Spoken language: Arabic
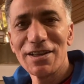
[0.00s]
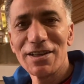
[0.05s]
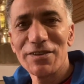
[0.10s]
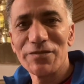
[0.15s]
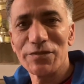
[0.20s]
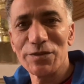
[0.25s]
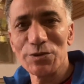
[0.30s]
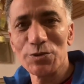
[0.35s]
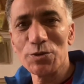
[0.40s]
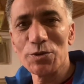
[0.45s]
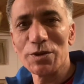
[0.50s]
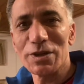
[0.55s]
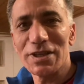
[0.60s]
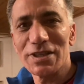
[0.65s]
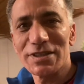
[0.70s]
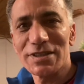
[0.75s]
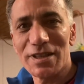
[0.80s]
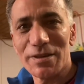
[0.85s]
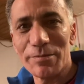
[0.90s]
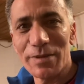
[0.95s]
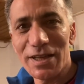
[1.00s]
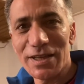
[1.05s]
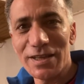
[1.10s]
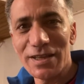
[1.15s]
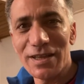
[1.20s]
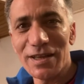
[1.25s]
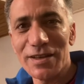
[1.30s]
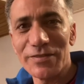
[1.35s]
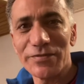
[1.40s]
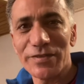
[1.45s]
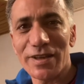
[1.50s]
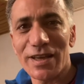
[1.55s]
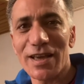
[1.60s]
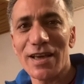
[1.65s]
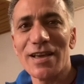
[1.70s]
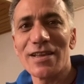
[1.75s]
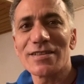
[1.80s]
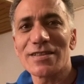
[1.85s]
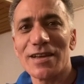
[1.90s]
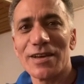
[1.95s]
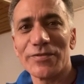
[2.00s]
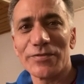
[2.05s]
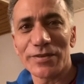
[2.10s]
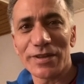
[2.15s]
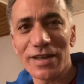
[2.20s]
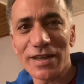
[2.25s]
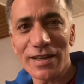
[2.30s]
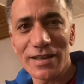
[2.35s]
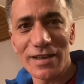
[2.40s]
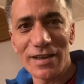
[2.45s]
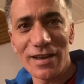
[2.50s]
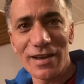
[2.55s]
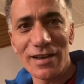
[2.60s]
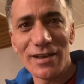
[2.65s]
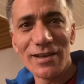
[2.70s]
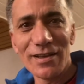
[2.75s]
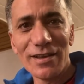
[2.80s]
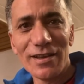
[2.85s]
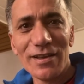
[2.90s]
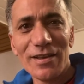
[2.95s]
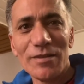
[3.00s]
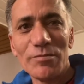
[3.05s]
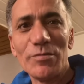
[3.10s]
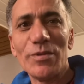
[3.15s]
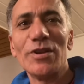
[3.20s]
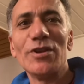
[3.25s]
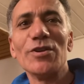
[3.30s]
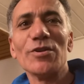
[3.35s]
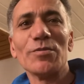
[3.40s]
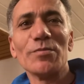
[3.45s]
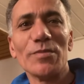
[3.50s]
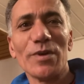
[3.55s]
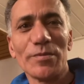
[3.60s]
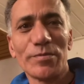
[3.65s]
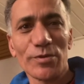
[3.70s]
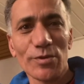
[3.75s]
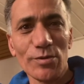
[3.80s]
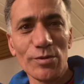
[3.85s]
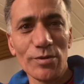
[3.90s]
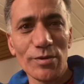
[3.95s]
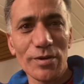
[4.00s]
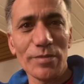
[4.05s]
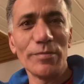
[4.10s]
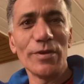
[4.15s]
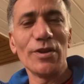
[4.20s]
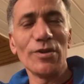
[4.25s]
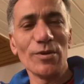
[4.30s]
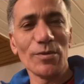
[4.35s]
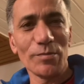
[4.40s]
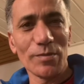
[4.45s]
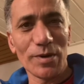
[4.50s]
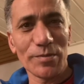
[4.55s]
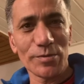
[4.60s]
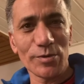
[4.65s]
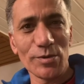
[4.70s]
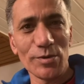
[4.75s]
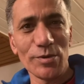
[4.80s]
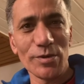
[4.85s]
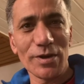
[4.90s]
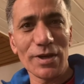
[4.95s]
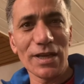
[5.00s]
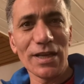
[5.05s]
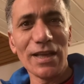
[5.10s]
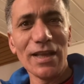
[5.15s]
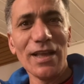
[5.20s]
في دور الثمانيه في كاس افريقيا مليون مبروك مليون مبروك